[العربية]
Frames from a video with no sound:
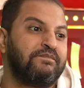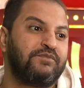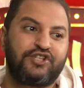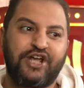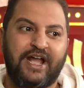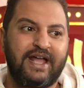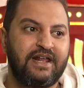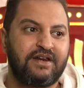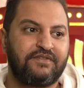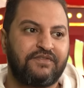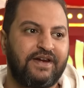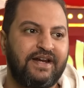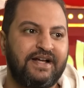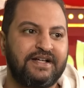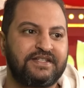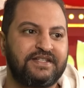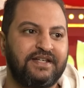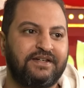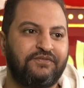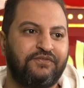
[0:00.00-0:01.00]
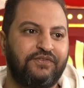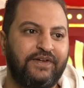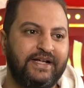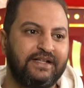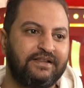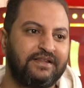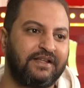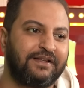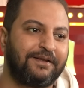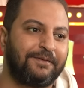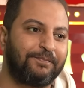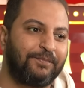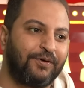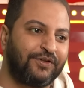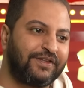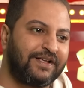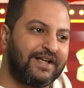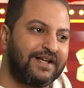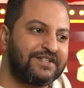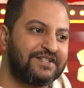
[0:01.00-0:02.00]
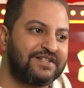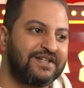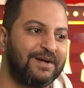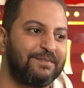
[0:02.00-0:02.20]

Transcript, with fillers: مش عارف انا حسيت في حته البودكاست